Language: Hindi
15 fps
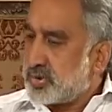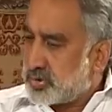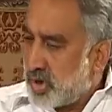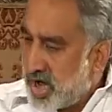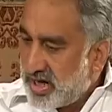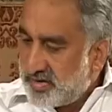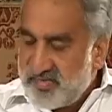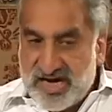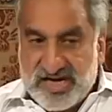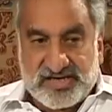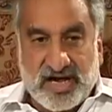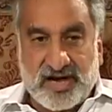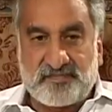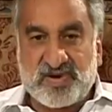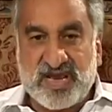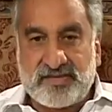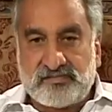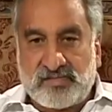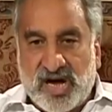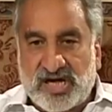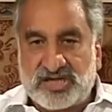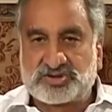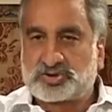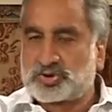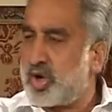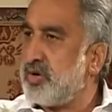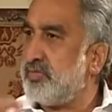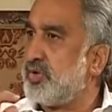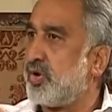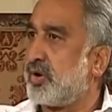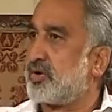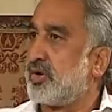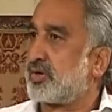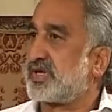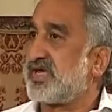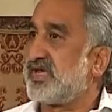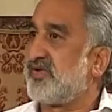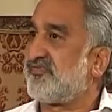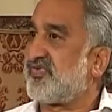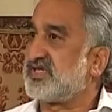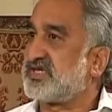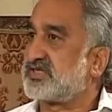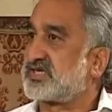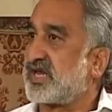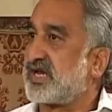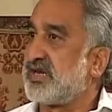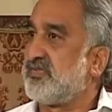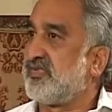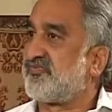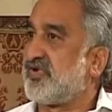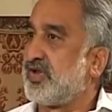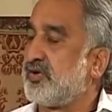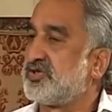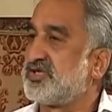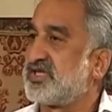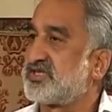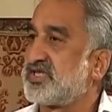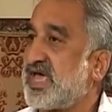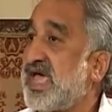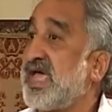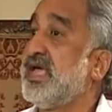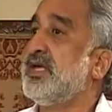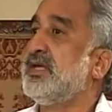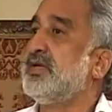गवर्नमेंट अपने मासूम लोगों की हिफाजत करने में फेल हो जाती है